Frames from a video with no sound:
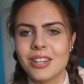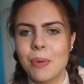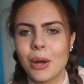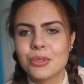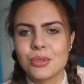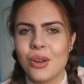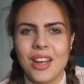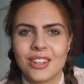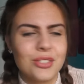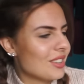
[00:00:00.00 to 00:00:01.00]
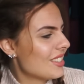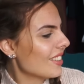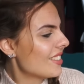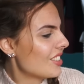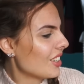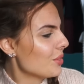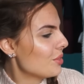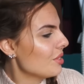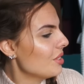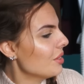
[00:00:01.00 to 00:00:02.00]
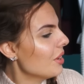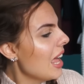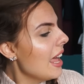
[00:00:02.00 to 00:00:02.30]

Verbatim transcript: j'ai pas reçu le hairdresser, j'ai reçu le